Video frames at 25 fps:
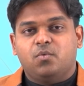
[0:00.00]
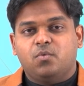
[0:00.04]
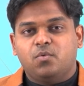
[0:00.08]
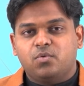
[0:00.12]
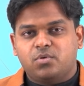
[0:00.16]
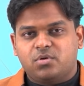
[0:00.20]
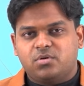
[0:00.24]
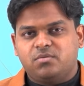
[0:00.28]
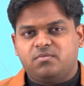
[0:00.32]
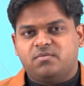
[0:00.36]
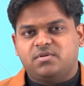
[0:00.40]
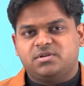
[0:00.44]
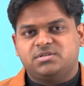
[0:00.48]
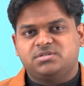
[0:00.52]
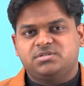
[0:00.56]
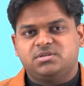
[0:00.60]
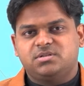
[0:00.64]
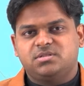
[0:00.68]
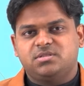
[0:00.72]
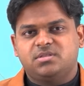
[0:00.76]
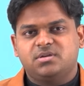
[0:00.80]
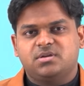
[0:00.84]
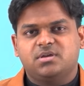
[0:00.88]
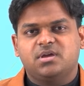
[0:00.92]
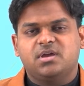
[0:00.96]
ஒரு
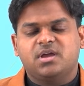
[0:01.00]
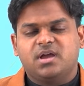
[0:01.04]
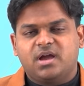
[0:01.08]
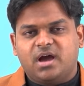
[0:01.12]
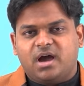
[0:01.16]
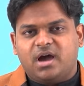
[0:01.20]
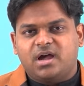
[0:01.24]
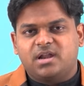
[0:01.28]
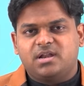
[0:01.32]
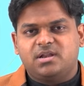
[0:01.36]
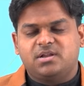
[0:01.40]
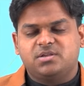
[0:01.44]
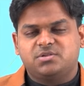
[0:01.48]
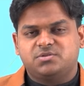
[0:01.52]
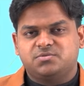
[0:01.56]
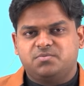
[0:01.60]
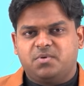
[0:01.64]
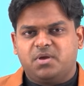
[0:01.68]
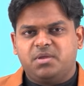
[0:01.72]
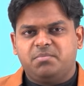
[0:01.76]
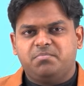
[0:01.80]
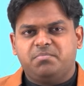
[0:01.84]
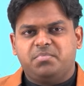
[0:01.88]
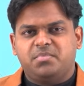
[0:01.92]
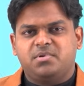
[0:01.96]
வருஷத்துக்கு கார்டில்
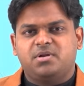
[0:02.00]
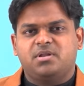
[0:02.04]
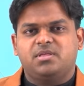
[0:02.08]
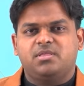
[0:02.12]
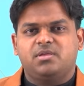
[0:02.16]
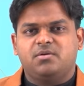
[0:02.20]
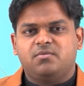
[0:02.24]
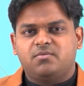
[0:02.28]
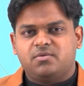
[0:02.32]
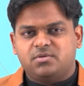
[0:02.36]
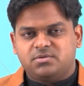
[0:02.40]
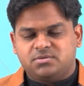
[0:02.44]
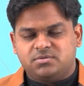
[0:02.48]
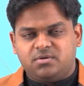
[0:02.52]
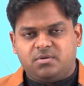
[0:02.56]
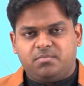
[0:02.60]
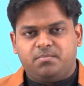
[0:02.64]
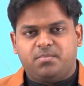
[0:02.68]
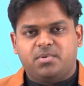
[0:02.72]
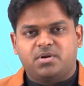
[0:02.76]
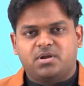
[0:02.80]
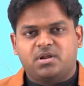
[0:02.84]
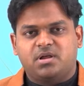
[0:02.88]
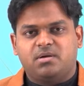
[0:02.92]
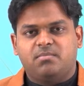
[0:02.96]
ஸ்வைப் பண்ணுறது எவ்வளோ
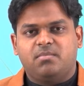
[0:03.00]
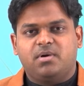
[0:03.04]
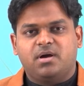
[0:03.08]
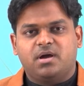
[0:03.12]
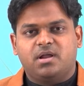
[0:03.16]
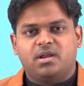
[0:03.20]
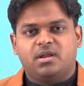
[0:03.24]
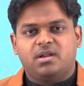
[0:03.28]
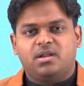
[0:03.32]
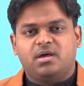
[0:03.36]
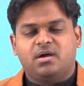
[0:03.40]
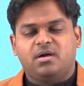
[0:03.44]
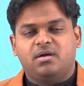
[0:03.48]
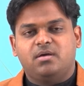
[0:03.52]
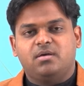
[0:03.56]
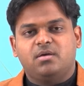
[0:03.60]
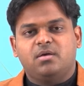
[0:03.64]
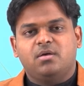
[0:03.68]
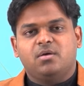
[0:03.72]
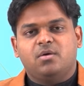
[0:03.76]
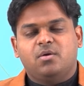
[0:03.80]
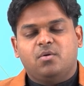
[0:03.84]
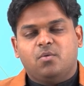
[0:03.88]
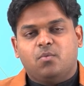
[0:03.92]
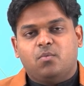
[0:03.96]
ஸ்வைப் பண்ணுறாங்க மக்கள்னா
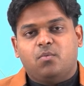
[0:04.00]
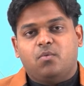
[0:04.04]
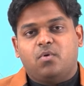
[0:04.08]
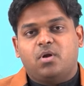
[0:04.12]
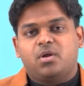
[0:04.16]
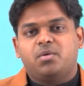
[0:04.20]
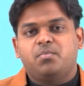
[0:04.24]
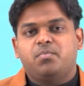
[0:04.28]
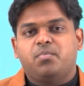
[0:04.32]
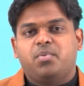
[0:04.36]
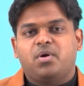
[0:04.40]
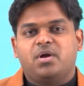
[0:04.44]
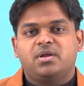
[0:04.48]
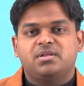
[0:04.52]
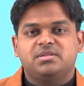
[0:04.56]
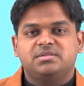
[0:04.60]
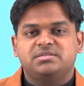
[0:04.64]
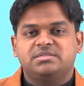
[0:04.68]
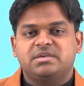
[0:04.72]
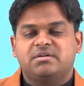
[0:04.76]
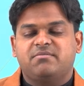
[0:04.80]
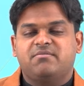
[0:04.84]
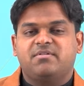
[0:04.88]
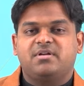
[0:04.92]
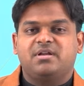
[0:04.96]
ஒன் பாயிண்ட்
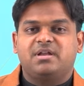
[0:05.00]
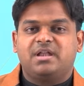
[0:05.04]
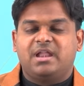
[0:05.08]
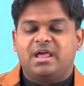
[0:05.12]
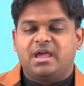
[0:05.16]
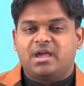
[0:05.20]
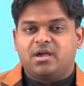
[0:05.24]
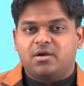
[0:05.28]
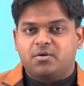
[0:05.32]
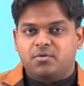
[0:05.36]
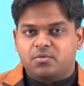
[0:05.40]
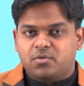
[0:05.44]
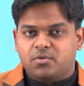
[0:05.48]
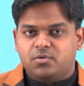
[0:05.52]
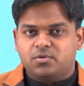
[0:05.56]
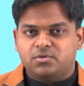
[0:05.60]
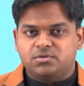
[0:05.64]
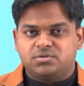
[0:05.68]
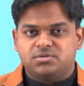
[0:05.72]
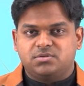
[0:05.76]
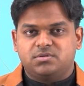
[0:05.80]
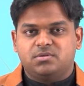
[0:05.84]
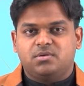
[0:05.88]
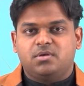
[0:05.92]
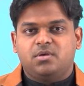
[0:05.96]
செவன் லேக்
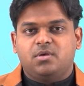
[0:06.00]
க்ரோஸ்